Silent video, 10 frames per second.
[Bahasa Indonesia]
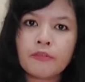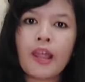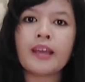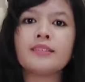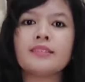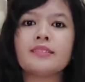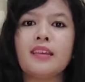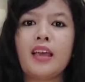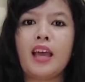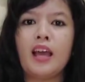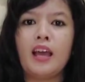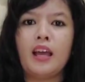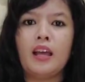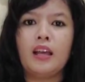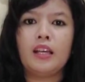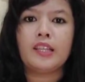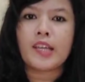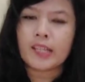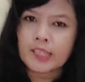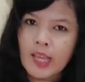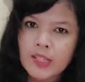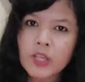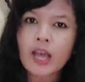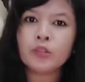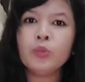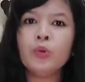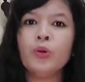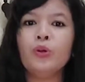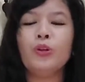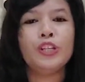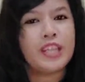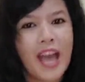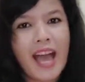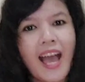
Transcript: refleks ketika kita jatuh dia